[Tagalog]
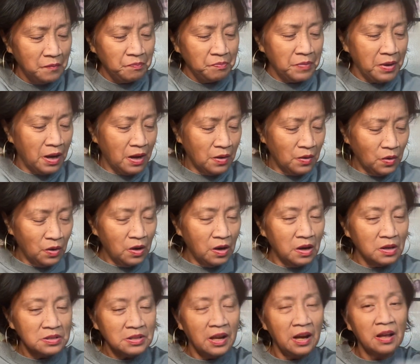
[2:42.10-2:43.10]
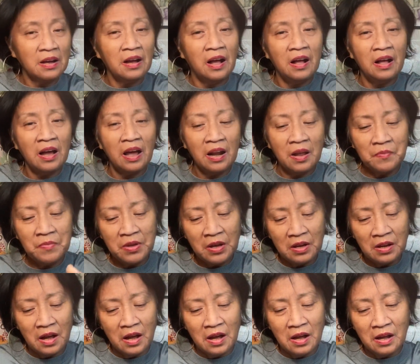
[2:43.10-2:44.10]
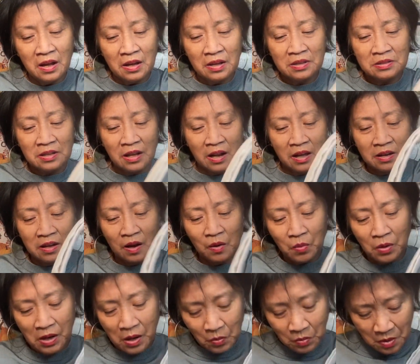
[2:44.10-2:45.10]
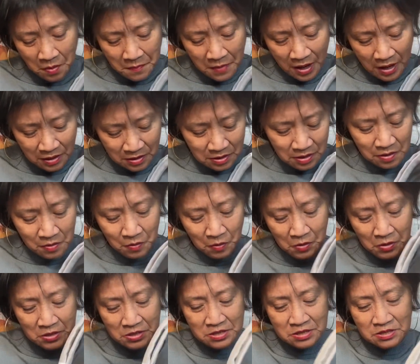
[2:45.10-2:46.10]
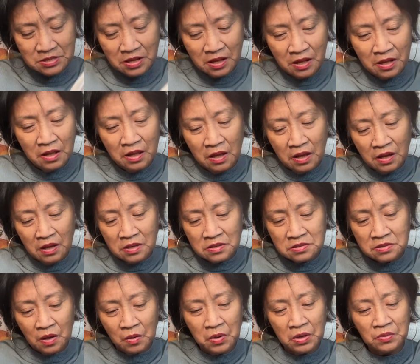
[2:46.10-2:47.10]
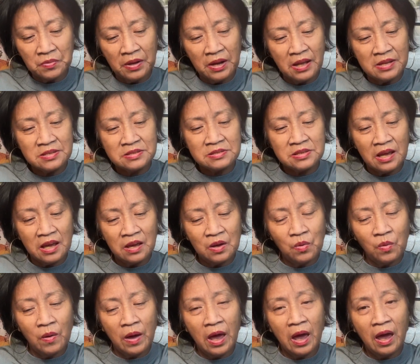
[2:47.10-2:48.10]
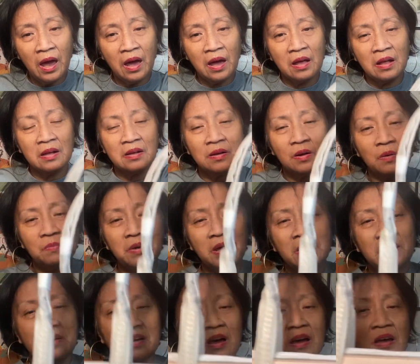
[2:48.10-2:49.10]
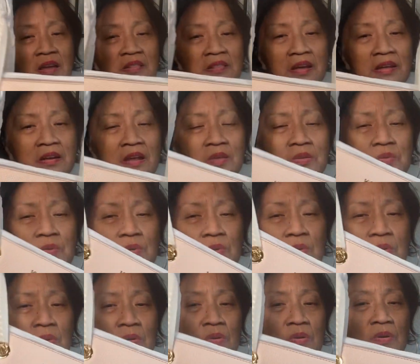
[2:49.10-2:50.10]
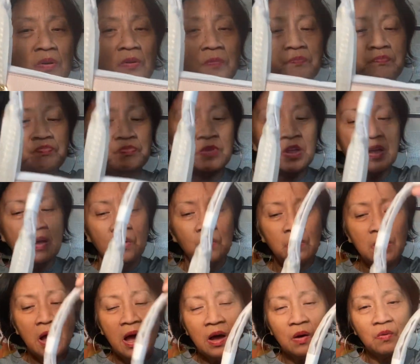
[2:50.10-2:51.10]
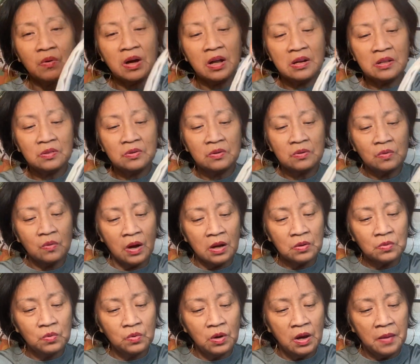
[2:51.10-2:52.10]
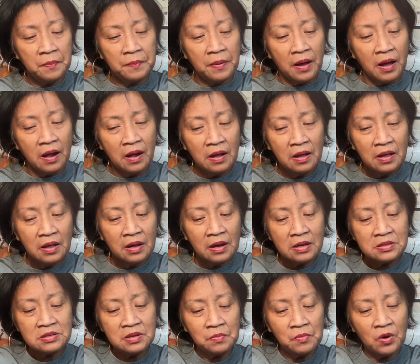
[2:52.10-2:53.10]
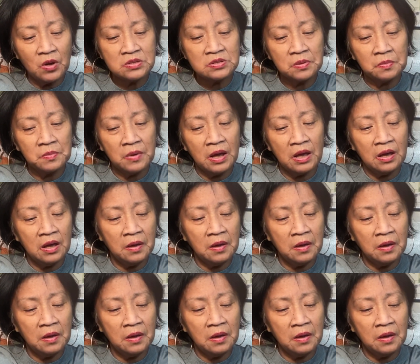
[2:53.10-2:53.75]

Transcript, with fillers: Pero talagang alam niya na talagang ko na Michael Kors. So, what will I say when? Oh my God, tingnan nyo. Oh. Wala akong ganitong kwan kulay pa. Kasi most of my